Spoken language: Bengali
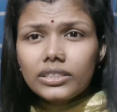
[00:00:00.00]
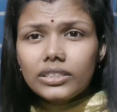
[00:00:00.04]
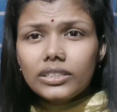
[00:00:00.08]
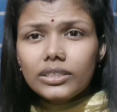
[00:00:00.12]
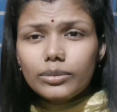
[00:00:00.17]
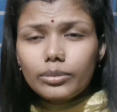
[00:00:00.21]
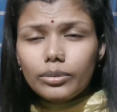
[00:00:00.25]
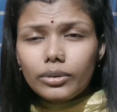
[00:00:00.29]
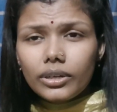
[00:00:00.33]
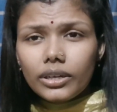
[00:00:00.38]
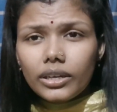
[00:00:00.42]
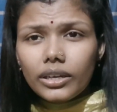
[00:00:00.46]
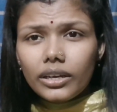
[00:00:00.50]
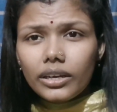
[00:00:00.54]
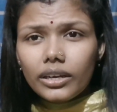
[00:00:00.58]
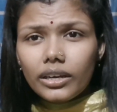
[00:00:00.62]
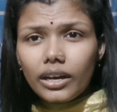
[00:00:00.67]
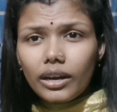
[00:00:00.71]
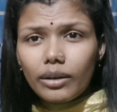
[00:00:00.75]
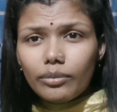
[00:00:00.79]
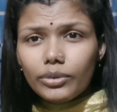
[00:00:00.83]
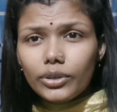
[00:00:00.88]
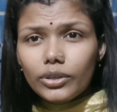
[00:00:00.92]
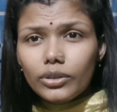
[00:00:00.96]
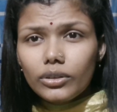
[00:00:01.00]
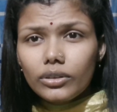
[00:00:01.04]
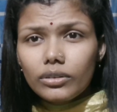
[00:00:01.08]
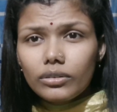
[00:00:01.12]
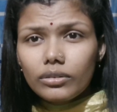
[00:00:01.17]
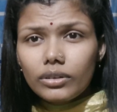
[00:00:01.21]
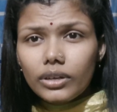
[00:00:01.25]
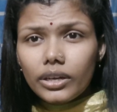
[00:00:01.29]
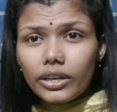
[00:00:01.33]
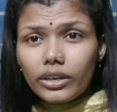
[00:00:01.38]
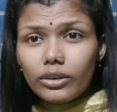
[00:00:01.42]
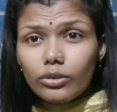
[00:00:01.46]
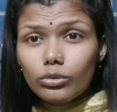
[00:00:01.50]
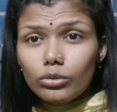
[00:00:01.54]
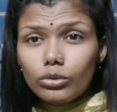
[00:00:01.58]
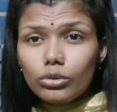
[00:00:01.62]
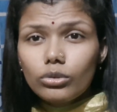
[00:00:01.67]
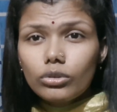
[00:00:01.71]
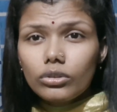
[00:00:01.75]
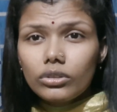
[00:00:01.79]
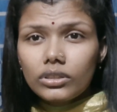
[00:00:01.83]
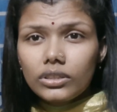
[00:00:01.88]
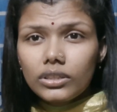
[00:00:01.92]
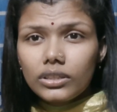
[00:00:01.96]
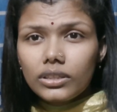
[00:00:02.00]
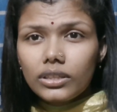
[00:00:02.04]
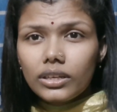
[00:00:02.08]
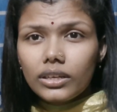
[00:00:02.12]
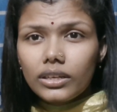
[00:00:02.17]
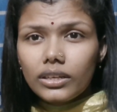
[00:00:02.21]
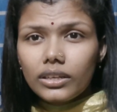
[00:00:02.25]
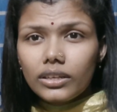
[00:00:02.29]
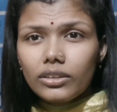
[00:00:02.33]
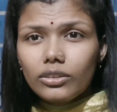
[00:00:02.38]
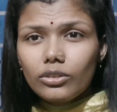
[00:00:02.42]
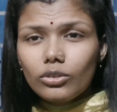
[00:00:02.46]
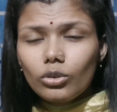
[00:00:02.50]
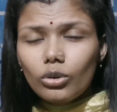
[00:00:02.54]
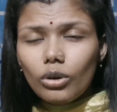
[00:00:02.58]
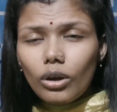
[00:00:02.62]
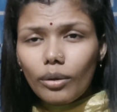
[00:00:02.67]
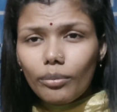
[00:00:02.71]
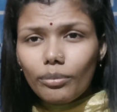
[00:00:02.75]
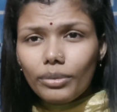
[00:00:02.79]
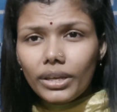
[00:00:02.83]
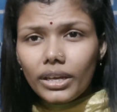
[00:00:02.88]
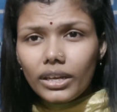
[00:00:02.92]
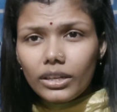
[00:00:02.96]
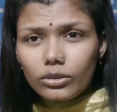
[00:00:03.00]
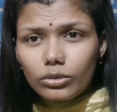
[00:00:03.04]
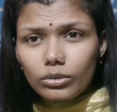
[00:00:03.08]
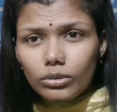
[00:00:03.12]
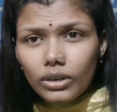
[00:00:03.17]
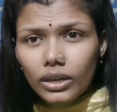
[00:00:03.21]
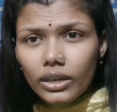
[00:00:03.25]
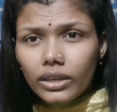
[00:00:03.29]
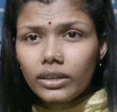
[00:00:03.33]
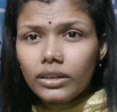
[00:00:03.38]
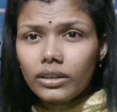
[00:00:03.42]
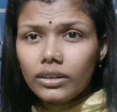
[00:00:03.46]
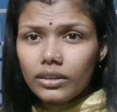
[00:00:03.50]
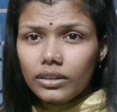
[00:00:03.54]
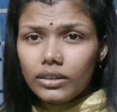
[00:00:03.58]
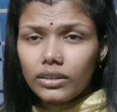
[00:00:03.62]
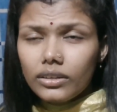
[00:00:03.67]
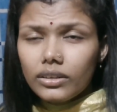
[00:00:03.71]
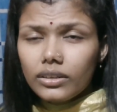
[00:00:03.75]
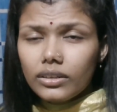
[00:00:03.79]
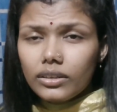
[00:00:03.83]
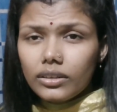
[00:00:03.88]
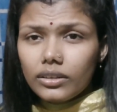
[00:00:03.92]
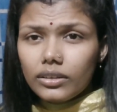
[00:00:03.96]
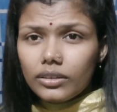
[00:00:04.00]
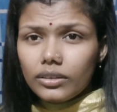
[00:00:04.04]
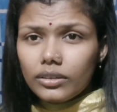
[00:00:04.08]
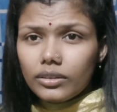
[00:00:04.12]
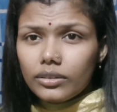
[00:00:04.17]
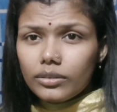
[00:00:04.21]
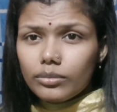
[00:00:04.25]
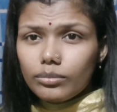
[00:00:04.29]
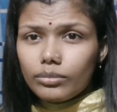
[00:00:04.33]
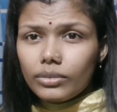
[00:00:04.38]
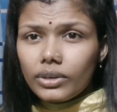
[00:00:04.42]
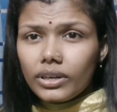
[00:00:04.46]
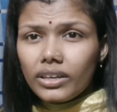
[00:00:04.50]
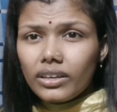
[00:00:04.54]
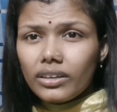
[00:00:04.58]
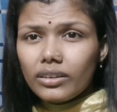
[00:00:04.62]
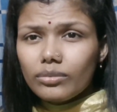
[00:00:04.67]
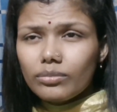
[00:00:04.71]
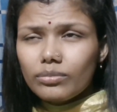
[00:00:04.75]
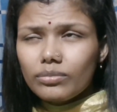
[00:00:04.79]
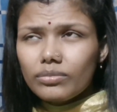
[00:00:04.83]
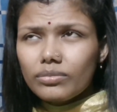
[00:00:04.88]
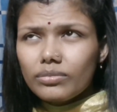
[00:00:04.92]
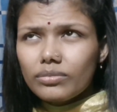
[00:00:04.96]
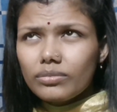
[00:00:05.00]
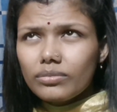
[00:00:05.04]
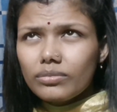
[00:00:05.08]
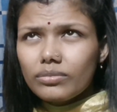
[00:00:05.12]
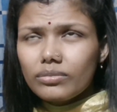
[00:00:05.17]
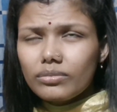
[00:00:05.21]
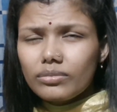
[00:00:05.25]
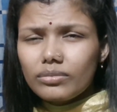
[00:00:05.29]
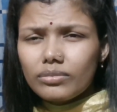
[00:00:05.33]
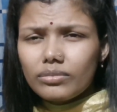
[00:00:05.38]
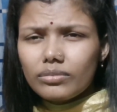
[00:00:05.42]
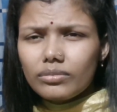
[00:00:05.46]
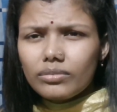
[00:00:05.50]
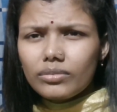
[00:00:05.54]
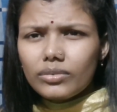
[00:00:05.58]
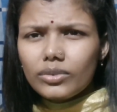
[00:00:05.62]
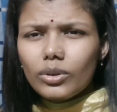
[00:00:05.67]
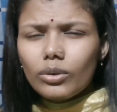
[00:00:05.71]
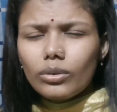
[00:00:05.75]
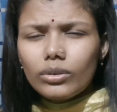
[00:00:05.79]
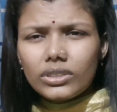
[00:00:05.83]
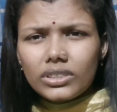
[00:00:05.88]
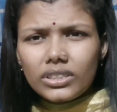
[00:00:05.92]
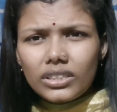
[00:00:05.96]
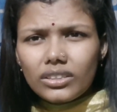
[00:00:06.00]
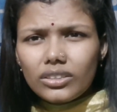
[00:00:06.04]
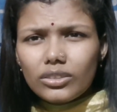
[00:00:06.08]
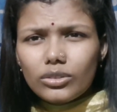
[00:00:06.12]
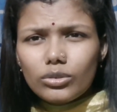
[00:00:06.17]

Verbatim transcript: তারপরে বিয়ের যেহেতু আগে থেকে ঠিক হয়ে গেছিলো সতেরো তারিখ এপ্রিলের হবে এবার হুট